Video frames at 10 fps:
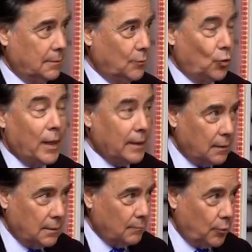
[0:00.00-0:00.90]
No hay
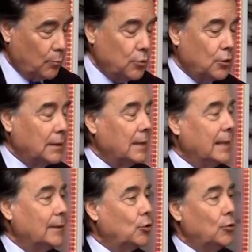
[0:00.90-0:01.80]
por mucho que
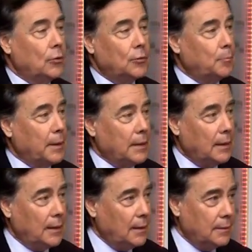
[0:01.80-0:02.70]
tenga todos los
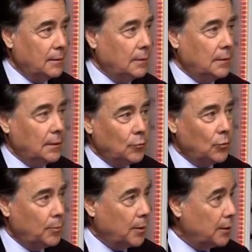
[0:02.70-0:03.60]
pedigrís y
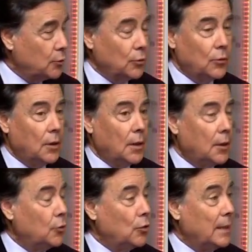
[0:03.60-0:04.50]
títulos, porque eso no,
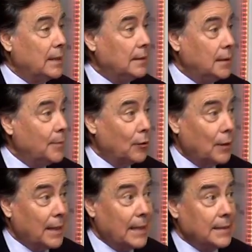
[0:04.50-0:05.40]
no legitima, no
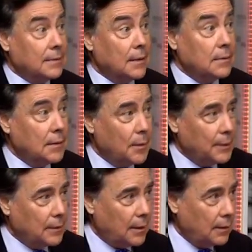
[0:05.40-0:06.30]
le da licencia
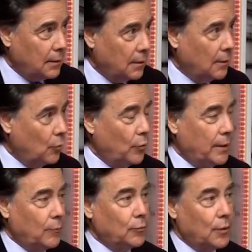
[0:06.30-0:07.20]
para andar o
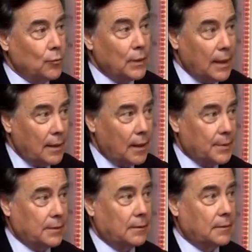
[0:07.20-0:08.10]
ir a un tribunal a
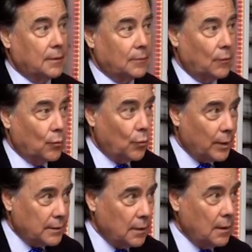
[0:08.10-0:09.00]
presentarse ante un
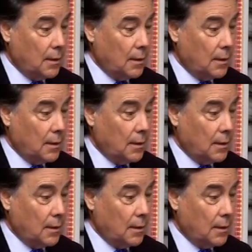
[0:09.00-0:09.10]
juez